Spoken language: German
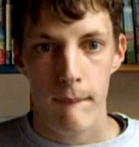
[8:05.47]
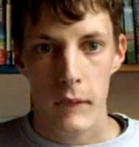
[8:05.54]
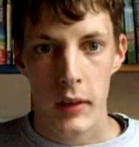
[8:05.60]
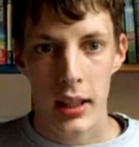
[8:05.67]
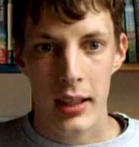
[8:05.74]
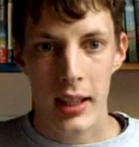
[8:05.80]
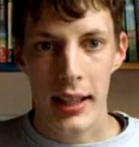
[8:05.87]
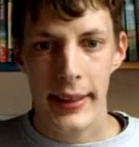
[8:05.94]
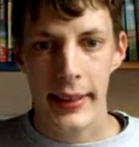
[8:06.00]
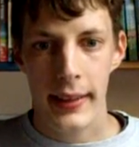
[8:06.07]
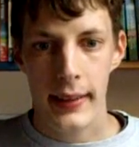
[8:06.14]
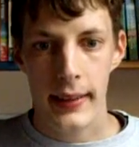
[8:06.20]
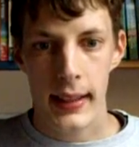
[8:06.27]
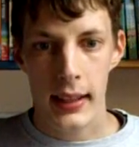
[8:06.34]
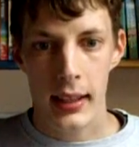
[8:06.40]
Die
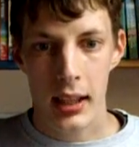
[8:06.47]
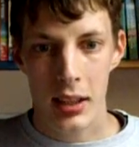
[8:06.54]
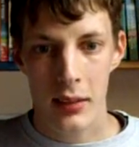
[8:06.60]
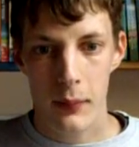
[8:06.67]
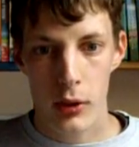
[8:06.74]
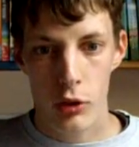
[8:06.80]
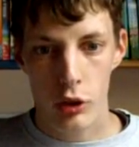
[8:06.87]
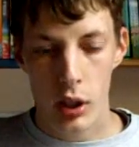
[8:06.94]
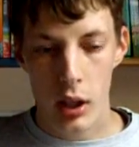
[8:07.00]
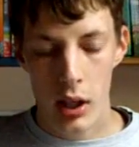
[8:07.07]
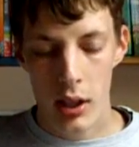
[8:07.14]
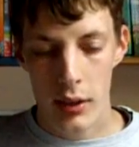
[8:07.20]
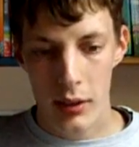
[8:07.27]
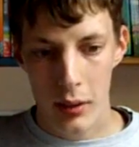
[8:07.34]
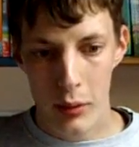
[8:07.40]
ganze Zeit hatten wir
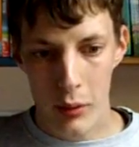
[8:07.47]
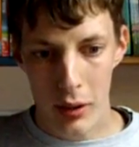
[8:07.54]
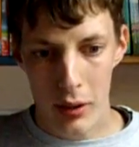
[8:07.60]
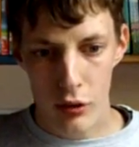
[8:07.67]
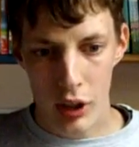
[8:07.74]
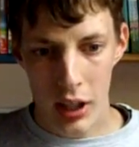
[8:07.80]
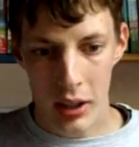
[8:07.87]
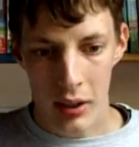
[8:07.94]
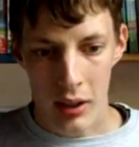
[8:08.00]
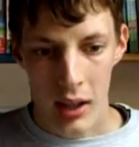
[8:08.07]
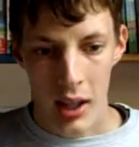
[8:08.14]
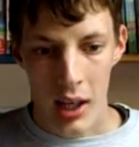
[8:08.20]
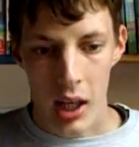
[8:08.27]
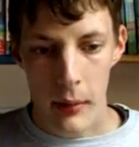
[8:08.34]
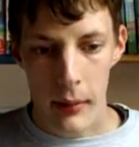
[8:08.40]
strahlenden Sonnenschein.
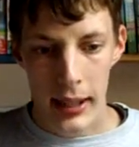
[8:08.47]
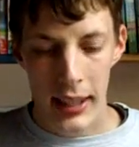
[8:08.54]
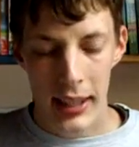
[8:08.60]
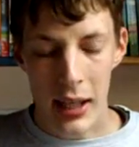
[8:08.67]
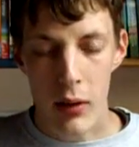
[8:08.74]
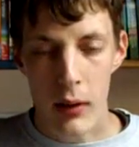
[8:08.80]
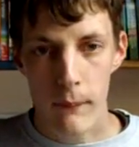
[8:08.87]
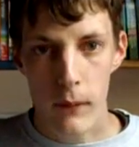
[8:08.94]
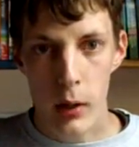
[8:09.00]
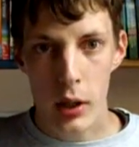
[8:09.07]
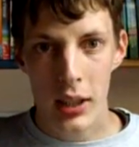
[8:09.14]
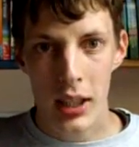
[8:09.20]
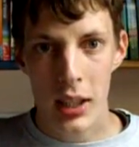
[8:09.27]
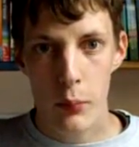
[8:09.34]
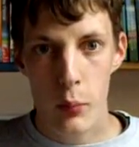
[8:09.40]
Aber genau am
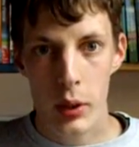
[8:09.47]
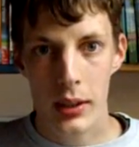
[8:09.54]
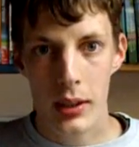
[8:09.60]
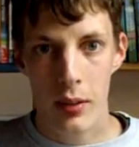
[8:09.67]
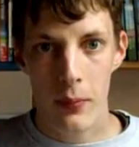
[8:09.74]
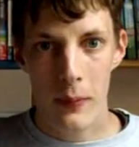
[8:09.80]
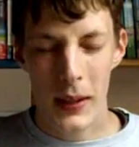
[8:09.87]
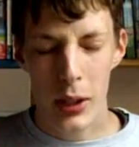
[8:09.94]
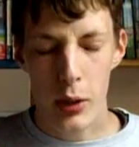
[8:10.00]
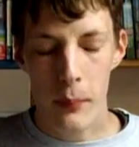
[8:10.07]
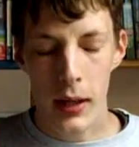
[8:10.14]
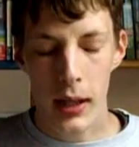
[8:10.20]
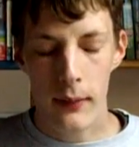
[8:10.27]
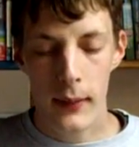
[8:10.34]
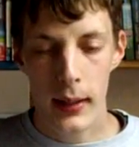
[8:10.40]
Wochenende, wo ich das Video
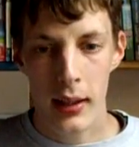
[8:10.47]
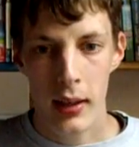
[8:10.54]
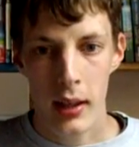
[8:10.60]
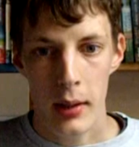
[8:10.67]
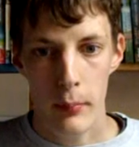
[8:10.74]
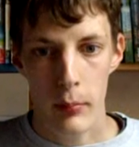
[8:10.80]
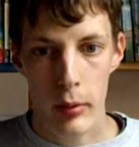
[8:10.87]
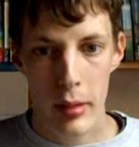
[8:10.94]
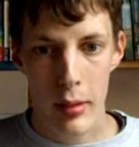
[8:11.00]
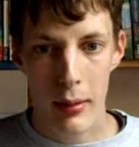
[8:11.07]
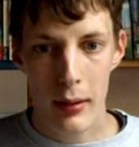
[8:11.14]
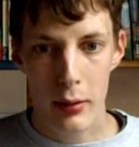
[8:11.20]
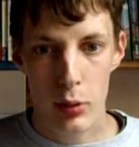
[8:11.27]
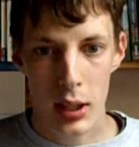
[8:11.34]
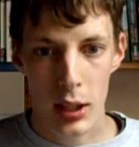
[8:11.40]
machen will, muss es
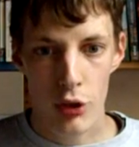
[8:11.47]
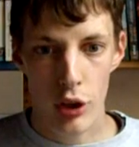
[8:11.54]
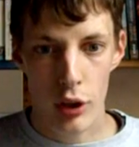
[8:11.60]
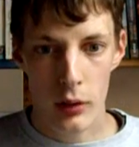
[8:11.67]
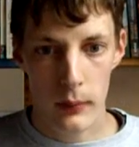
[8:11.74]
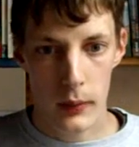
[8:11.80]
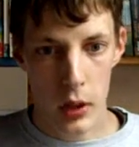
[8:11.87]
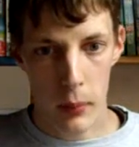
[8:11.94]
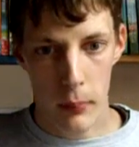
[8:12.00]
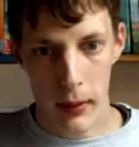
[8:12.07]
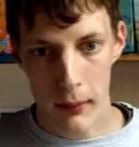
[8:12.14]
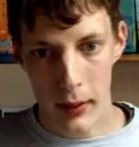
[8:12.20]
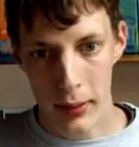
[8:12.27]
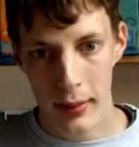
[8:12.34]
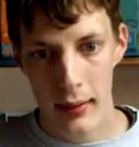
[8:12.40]
natürlich schütten wie nochmal
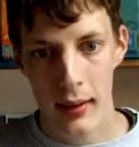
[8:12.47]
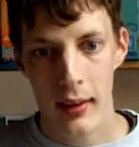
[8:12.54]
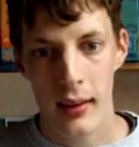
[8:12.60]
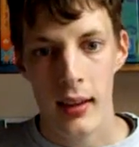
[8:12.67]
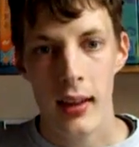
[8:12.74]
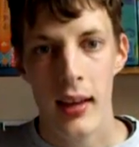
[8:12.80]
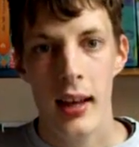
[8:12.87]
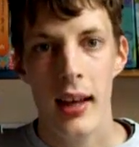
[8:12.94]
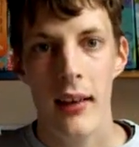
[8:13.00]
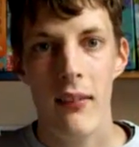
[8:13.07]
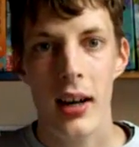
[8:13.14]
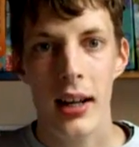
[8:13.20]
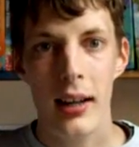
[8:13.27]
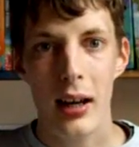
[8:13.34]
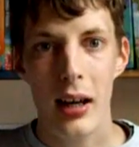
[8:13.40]
was.
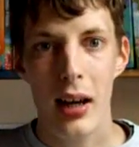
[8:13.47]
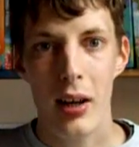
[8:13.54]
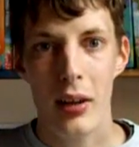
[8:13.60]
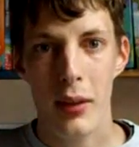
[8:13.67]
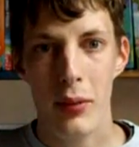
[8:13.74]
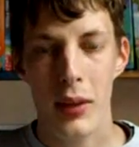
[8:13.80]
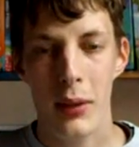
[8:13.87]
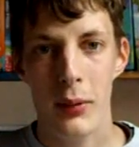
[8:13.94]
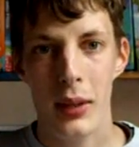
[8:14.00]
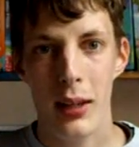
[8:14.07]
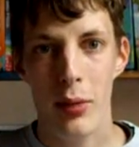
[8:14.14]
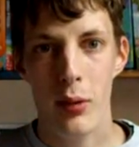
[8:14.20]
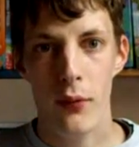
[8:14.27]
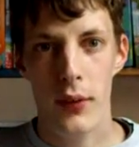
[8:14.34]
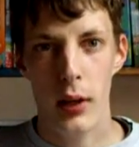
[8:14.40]
War ja klar, dass ich wieder
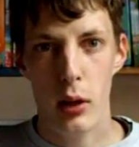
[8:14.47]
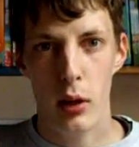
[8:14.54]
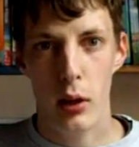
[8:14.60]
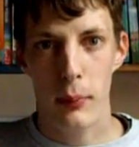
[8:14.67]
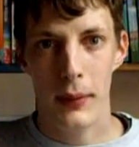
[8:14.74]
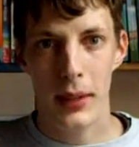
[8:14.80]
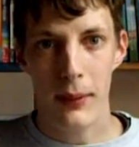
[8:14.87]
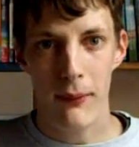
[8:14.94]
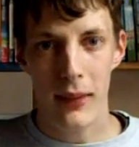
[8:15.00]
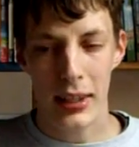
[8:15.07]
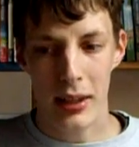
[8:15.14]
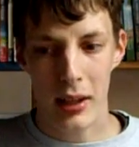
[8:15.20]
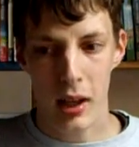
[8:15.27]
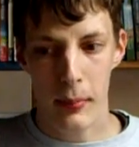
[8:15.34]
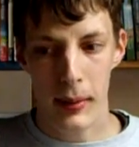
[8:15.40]
so viel Glück mit dem
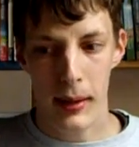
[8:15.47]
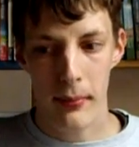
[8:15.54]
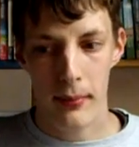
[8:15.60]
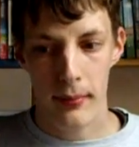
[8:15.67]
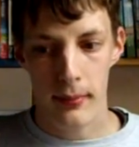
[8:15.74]
Wetter habe.